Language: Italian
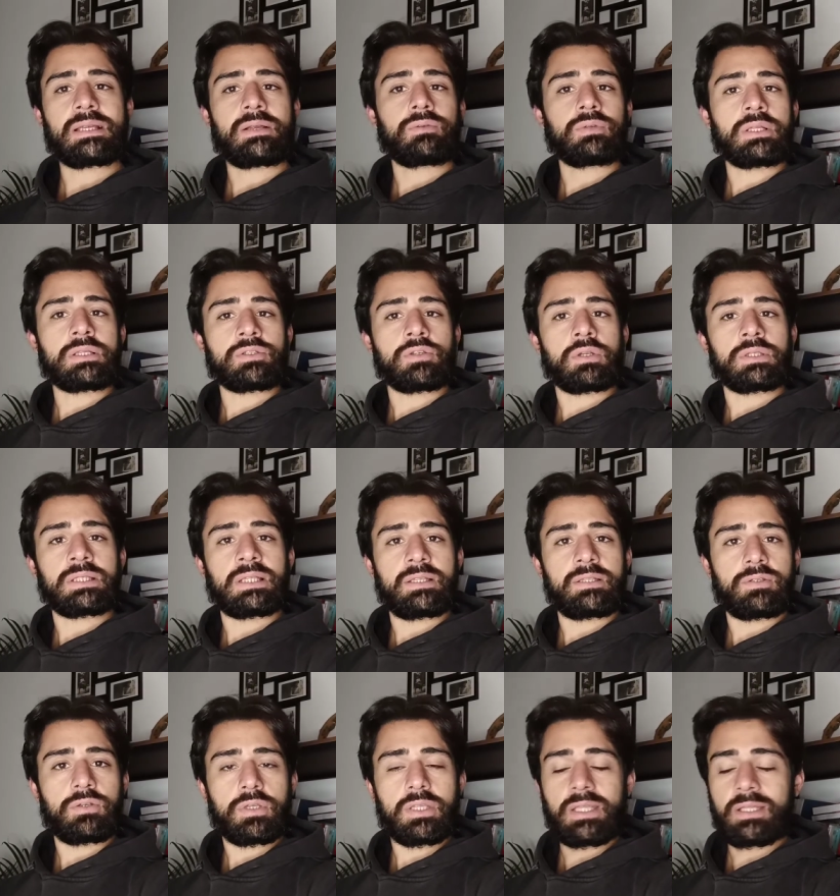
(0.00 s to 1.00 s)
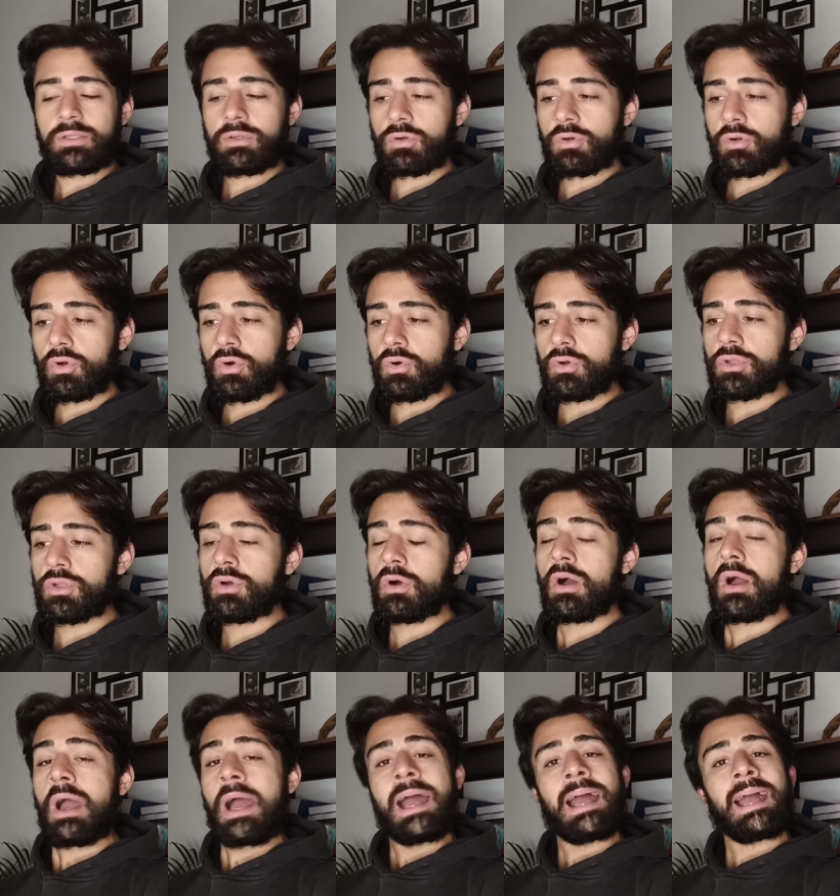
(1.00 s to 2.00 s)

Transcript: una sorta di soglia di orgoglio